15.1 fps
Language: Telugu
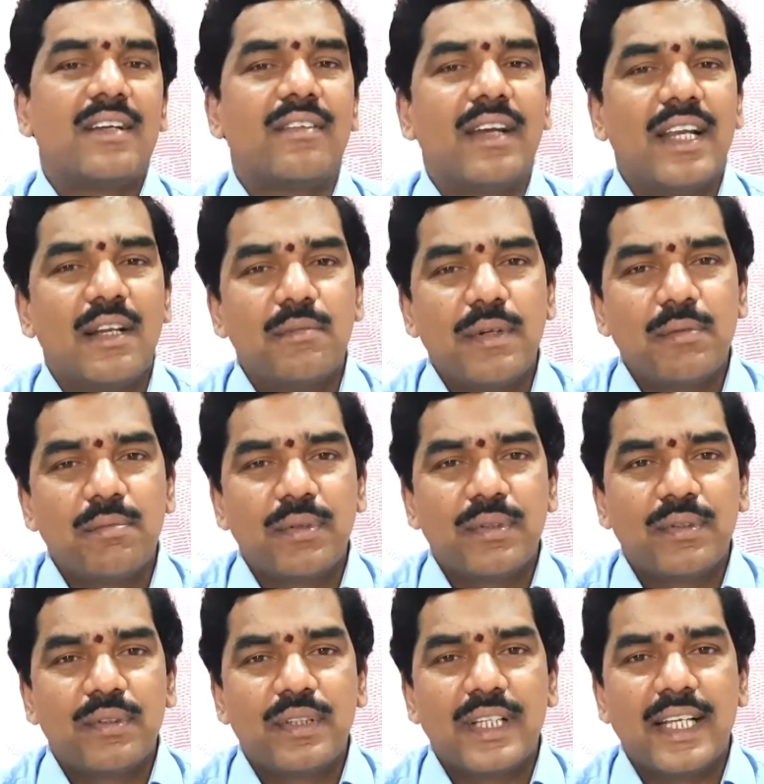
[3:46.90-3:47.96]
దానివల్ల
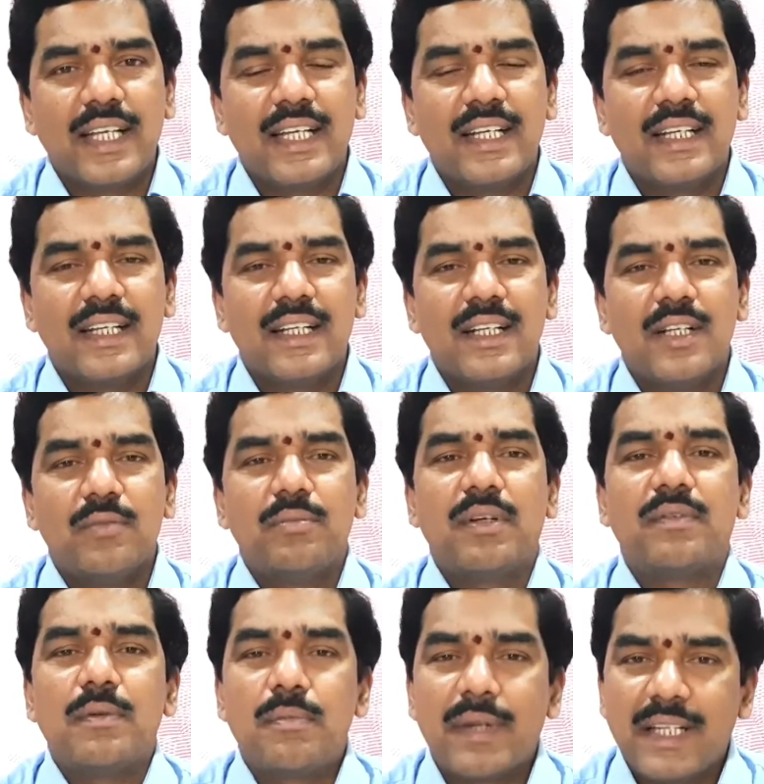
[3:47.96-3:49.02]
ఏమైపోతుంది
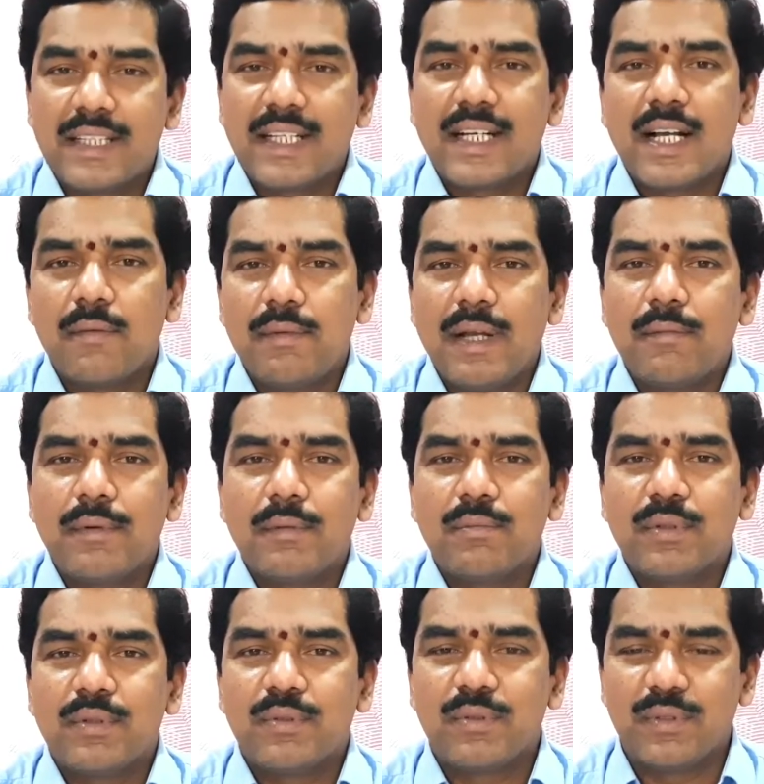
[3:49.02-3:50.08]
మీరు విపరీతంగా
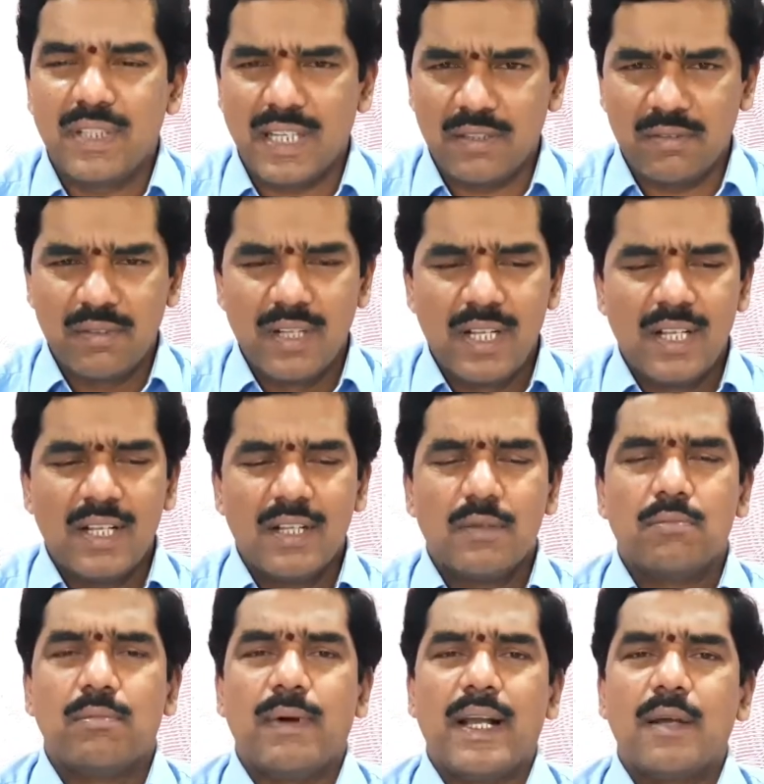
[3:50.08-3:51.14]
భయపడిపోతూ ఉంటారు
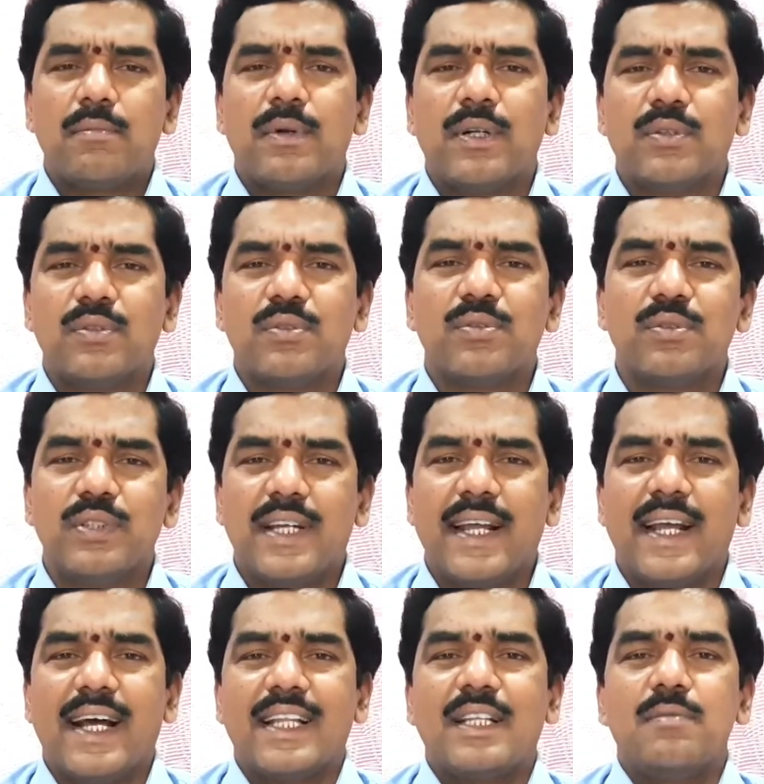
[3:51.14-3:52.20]
భయపడుతూ ఉంటే
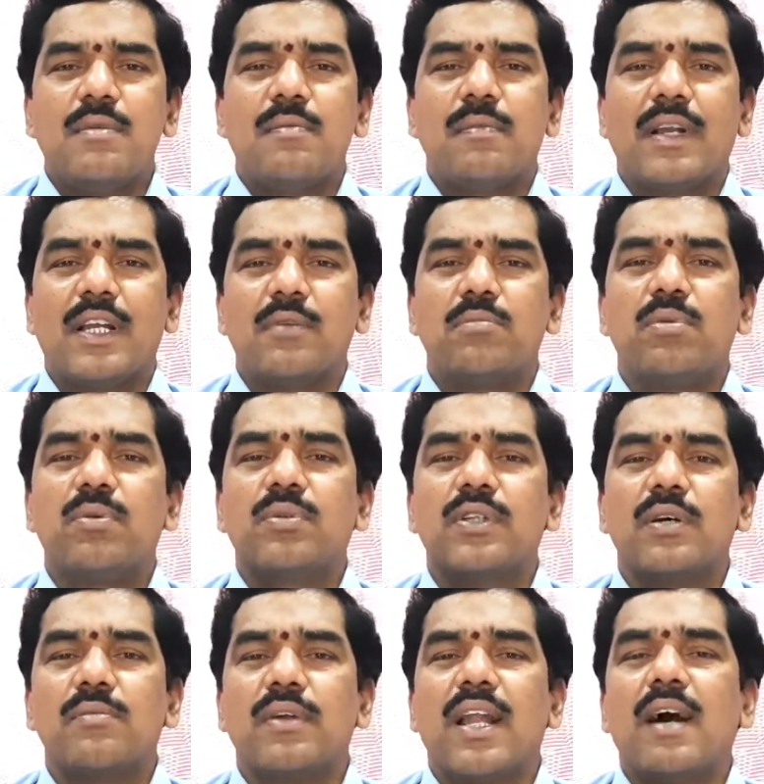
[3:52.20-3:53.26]
అది మిమ్మల్ని
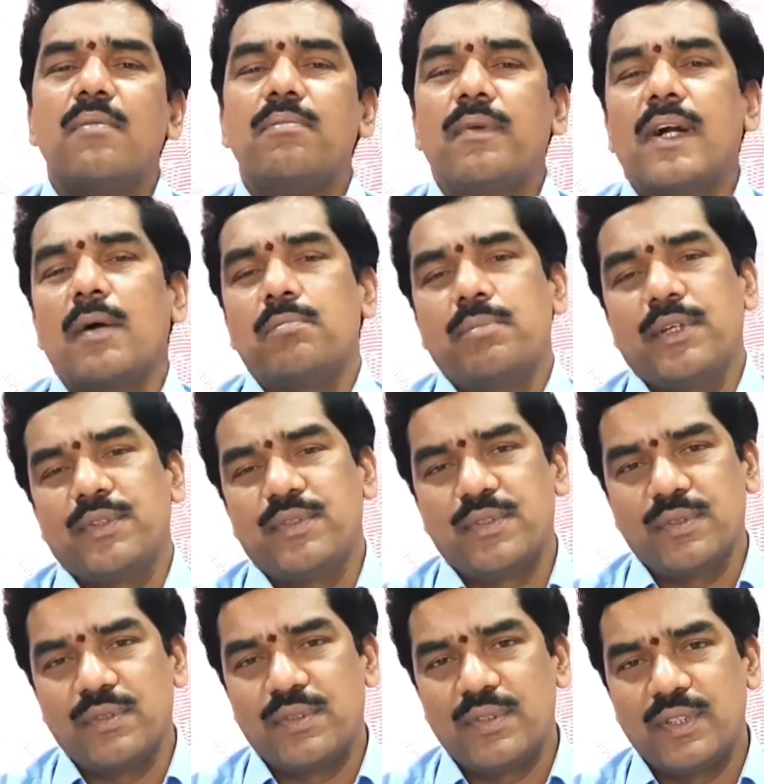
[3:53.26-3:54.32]
భూతములా
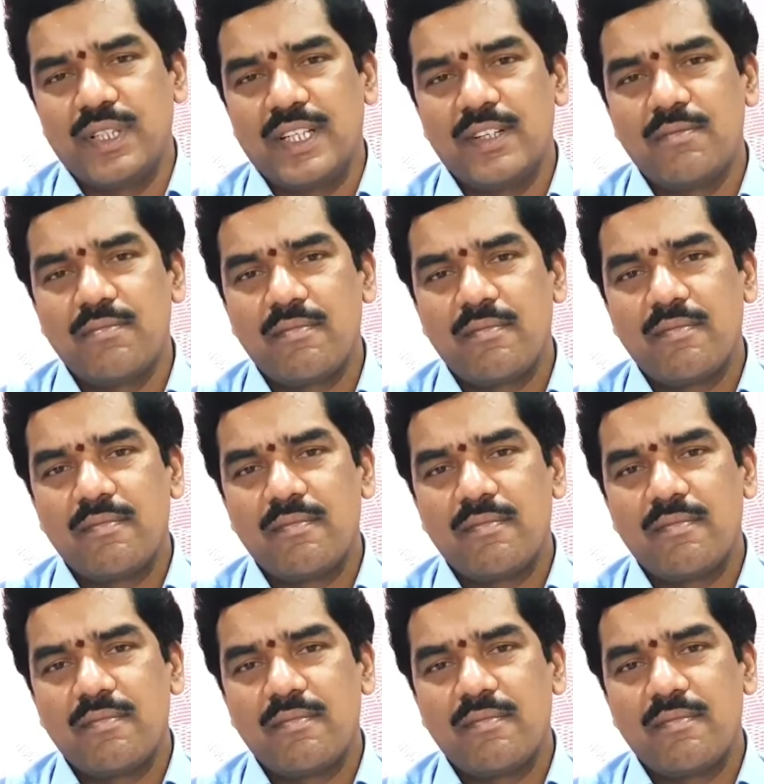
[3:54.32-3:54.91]
కప్పేస్తూ ఉంటుంది